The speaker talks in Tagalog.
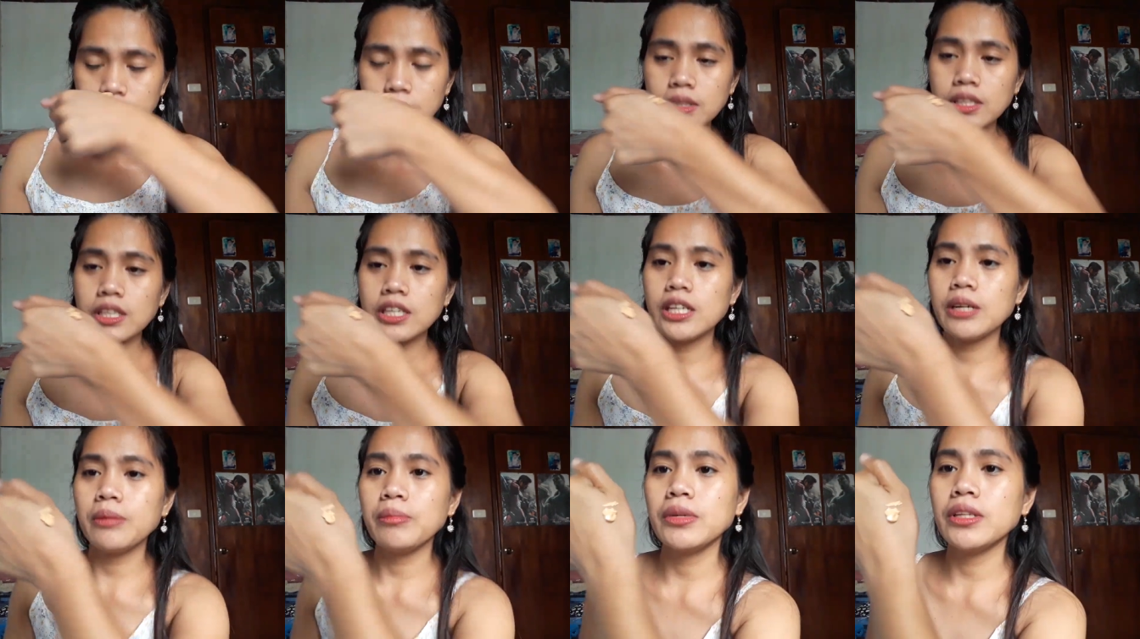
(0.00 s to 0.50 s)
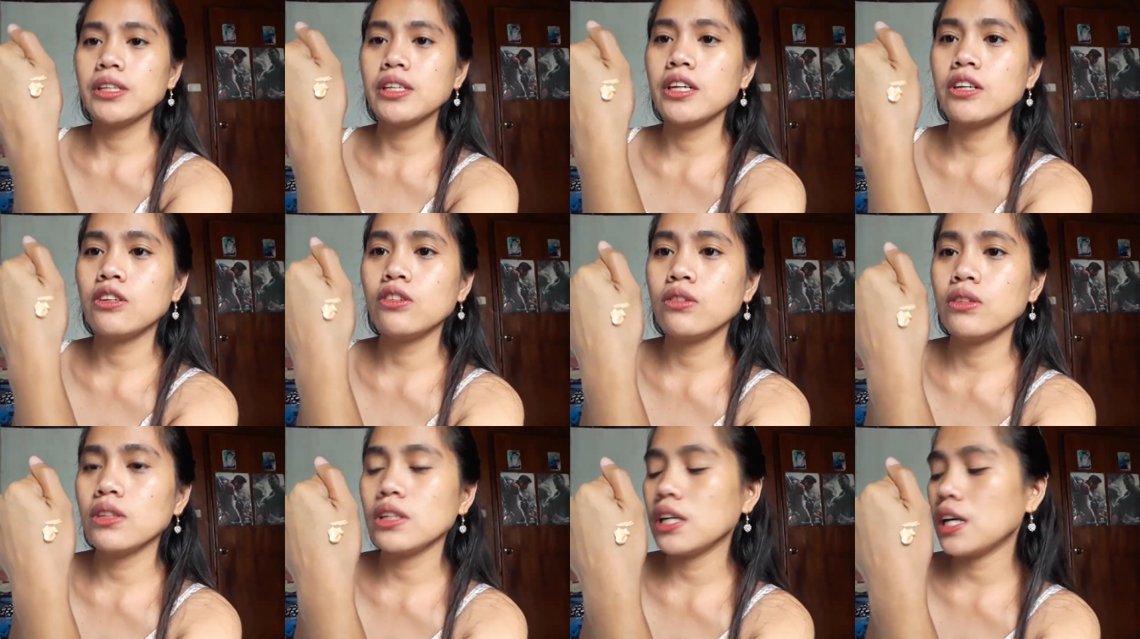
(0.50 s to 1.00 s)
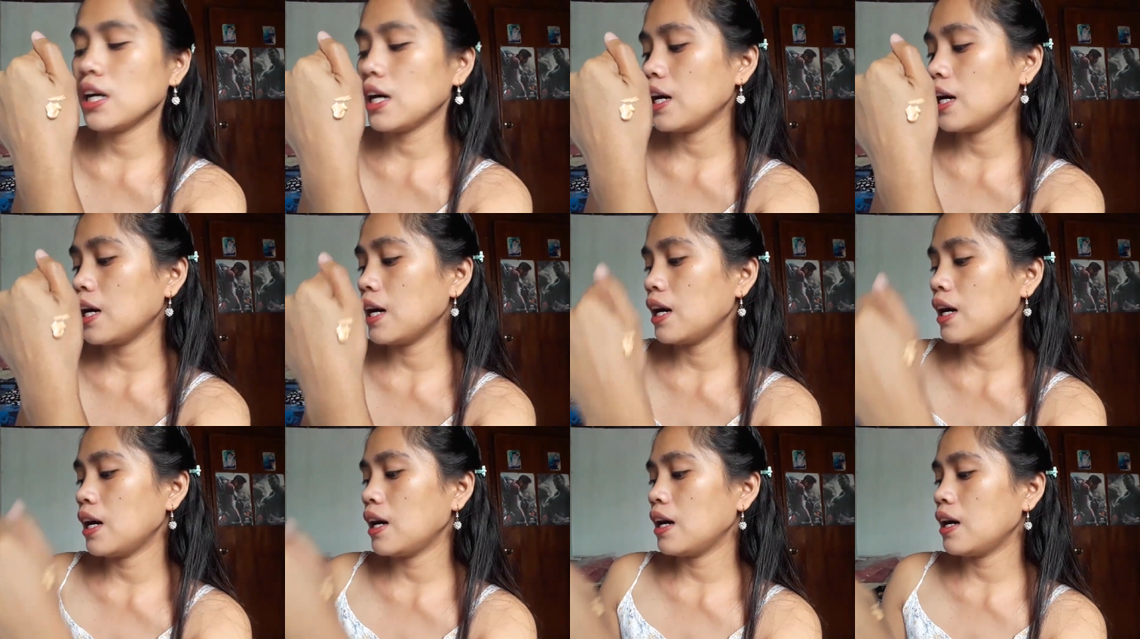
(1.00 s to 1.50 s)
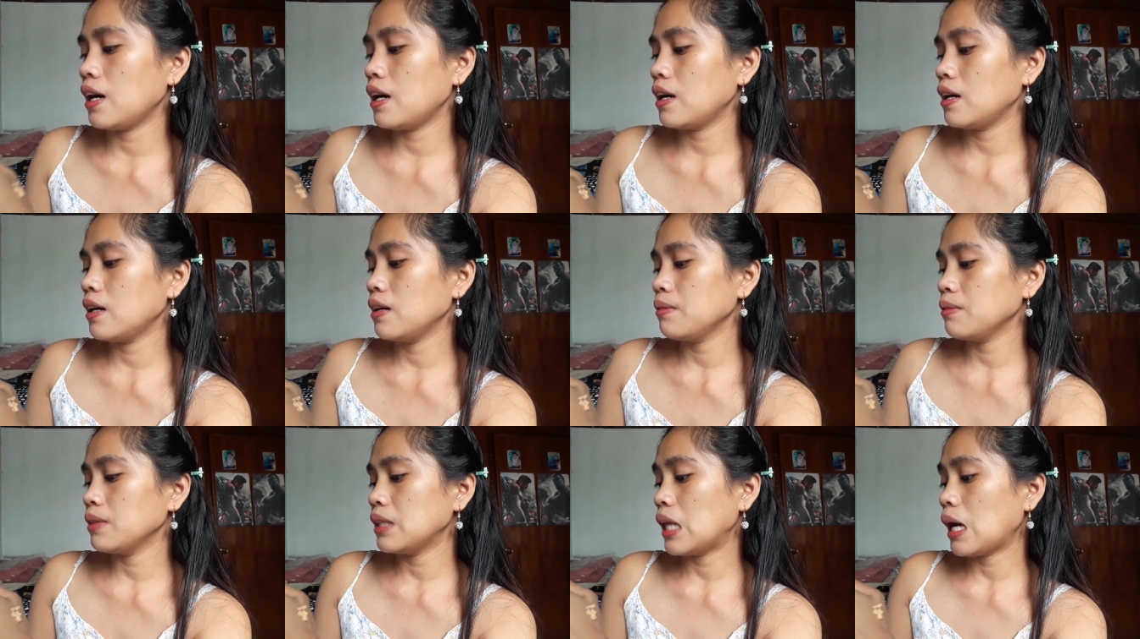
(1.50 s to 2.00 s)
Hindi naman ganun ka
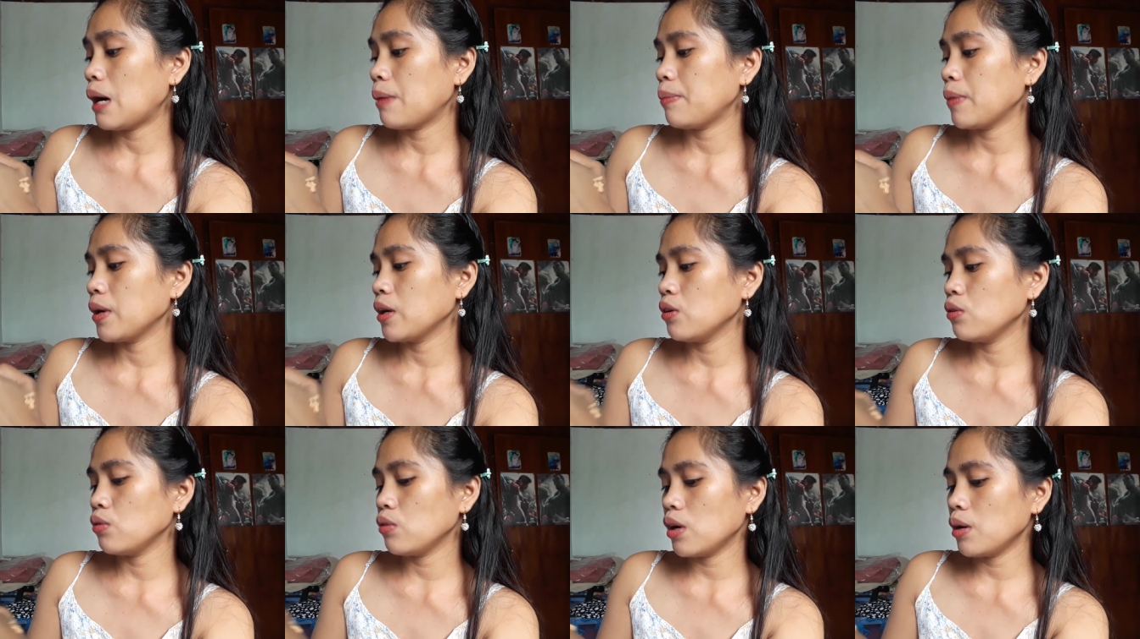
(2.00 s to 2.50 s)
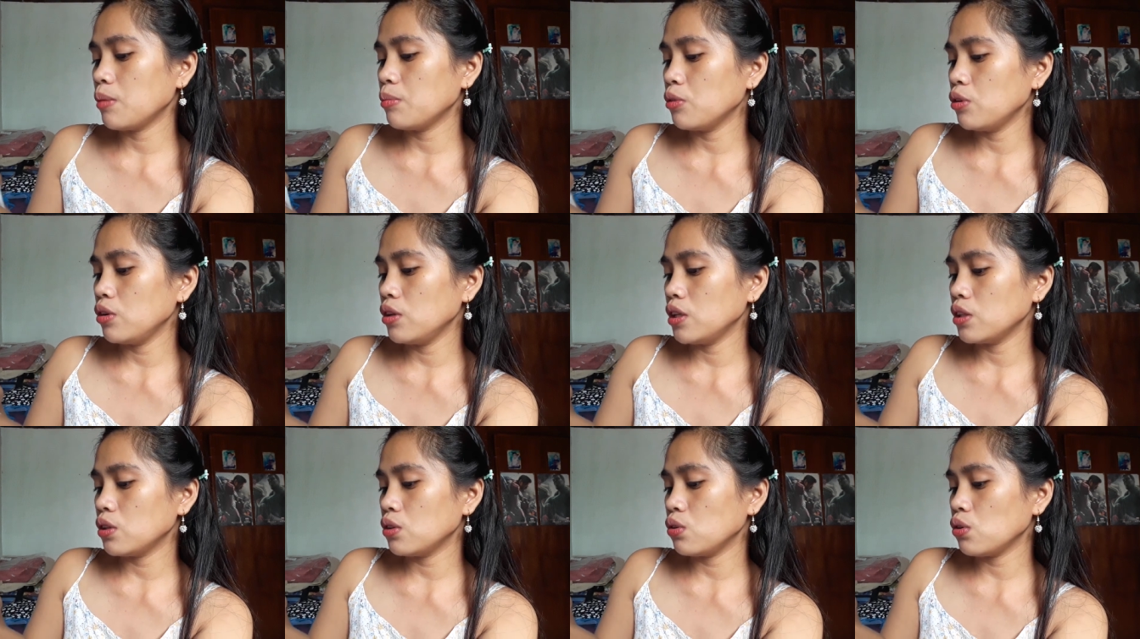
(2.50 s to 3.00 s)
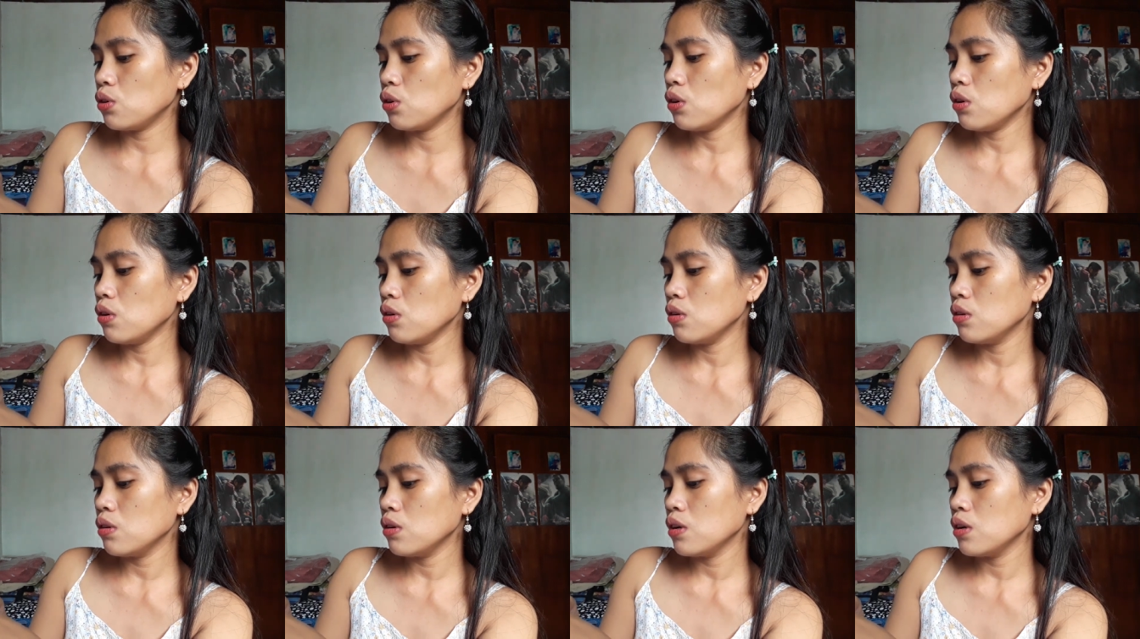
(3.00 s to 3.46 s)
tapang yung amoy nito.